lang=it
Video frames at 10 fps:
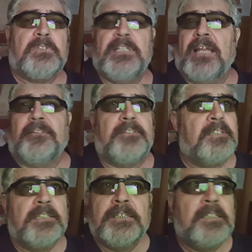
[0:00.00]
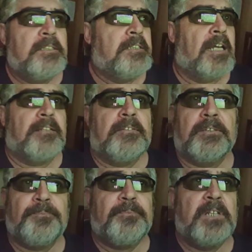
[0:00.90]
Niente, niente.
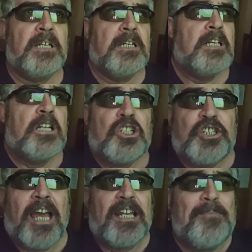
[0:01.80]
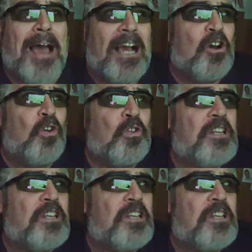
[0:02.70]
Cioè, rimangono